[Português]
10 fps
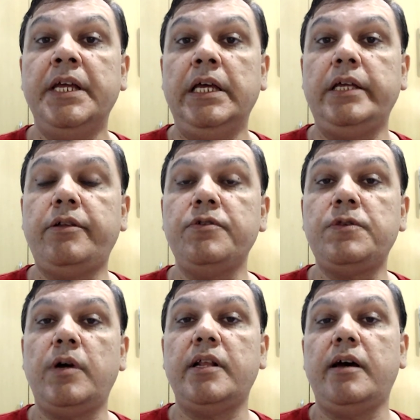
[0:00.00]
Então esse
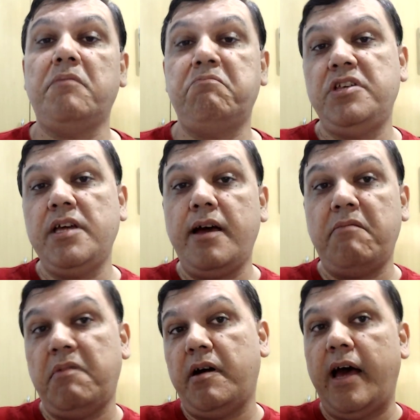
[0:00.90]
guarda tinha
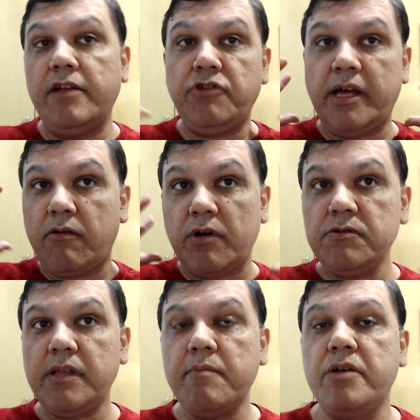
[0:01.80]
rádio que era quase o
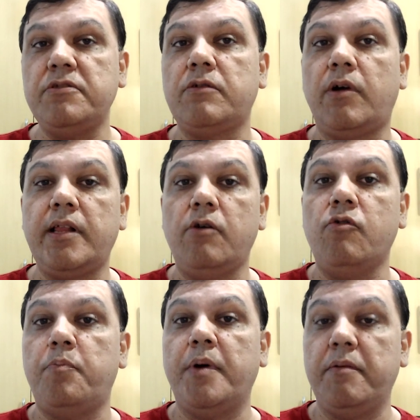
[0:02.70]
tamanho desse
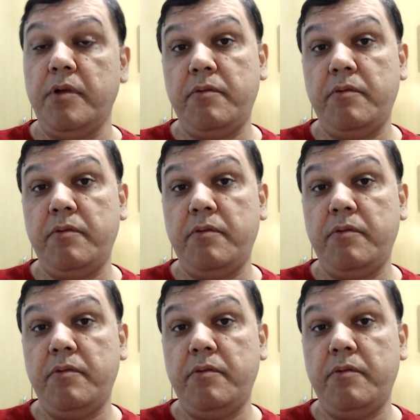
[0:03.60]
guarda-roupa, eram